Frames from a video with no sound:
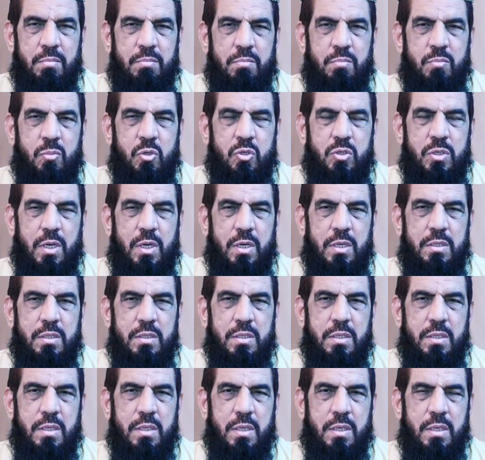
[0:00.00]

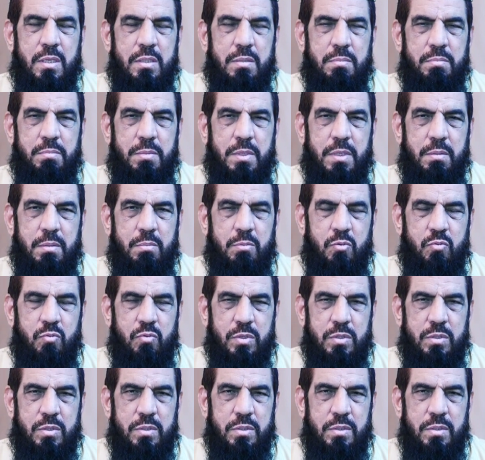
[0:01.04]
मुजाहिदीन ख़त्म
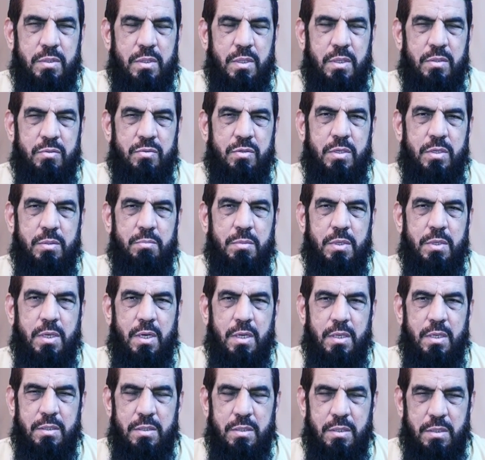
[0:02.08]
नबूत अज़ीम
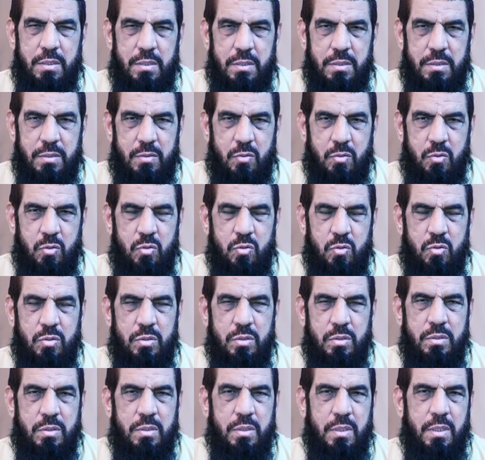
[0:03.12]
कायदीन को
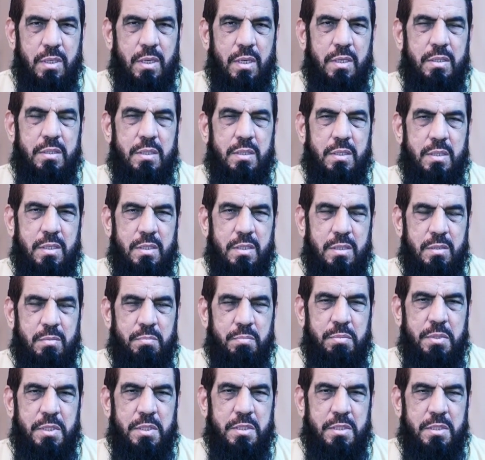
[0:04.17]
खराज अक़ीदत
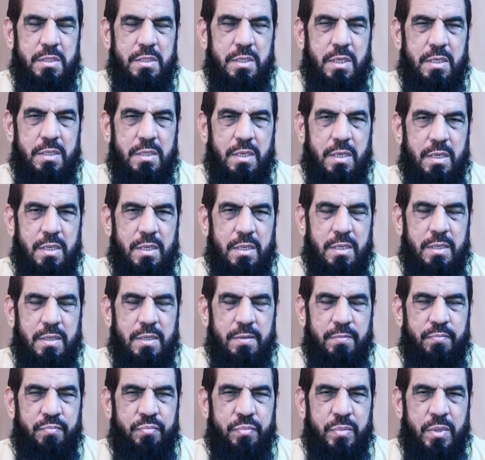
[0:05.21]
पेश किया जा रहा
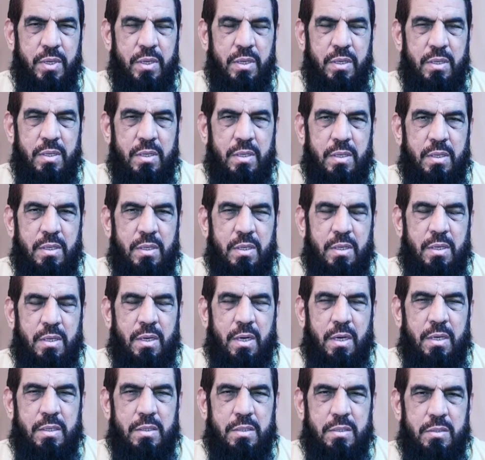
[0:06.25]
है
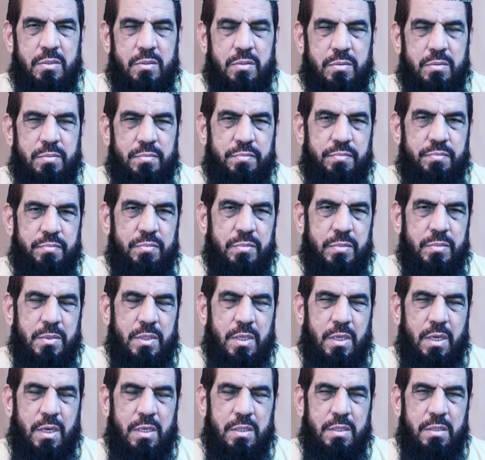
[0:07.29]
हज़रत
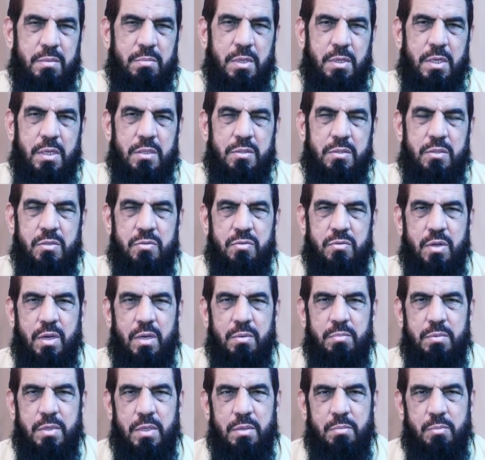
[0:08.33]
कायद मिलत
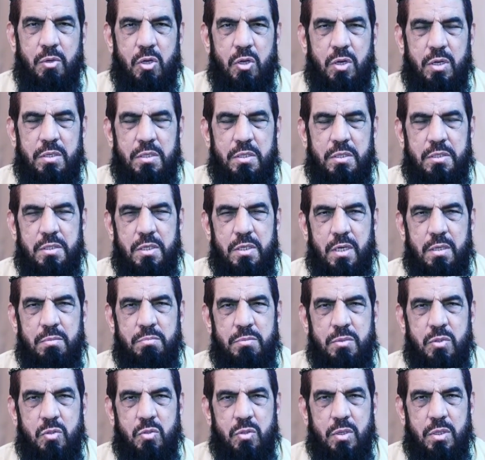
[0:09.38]
इस्लामिया मौलाना शाह
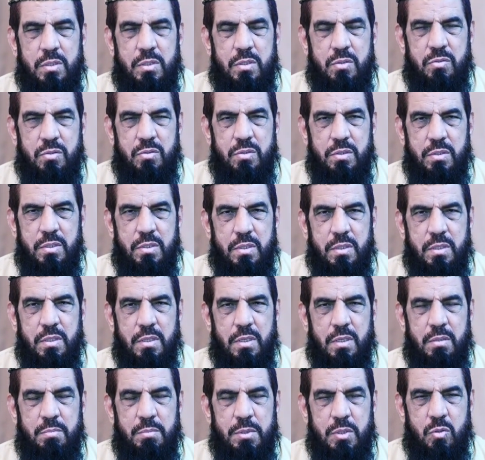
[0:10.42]
नूरानी सिद्दीकी
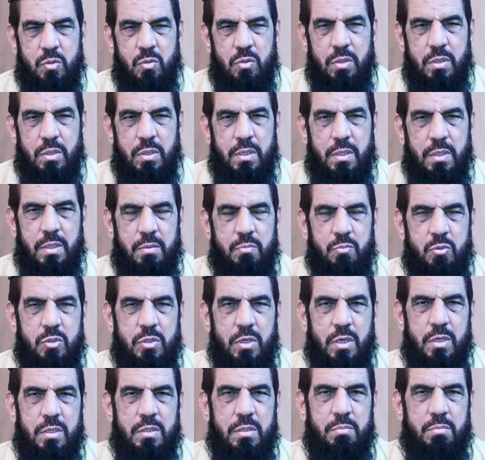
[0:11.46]
रहमत
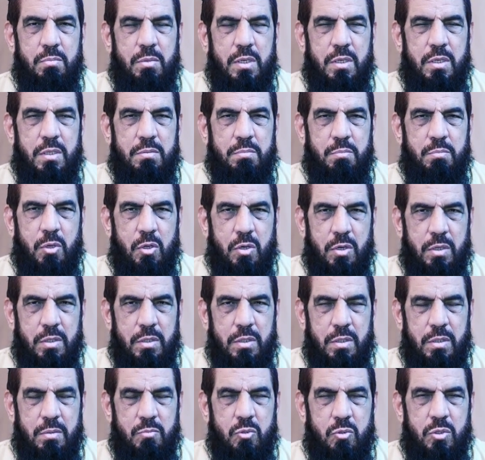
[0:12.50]
मुजाहिद मिलत
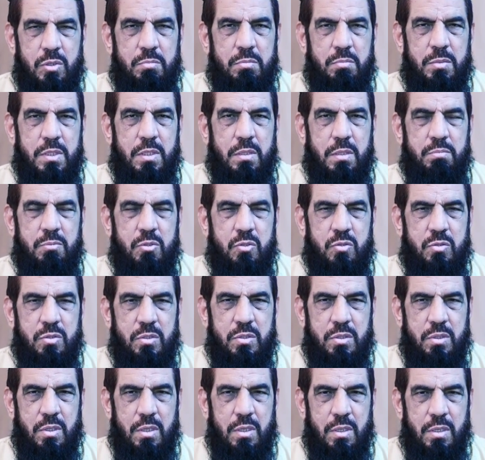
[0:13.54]
मौलाना मोहम्मद
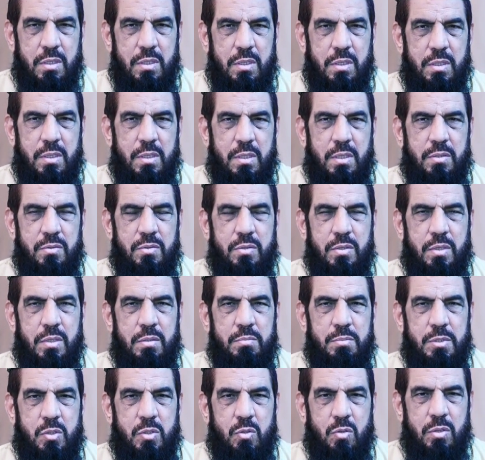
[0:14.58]
अब्दुलस्तार ख़ान न्याजी
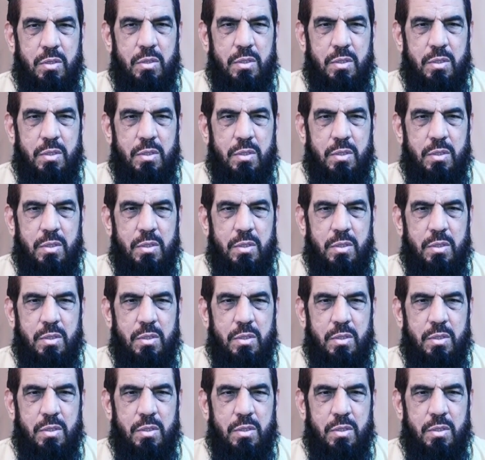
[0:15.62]
रहमत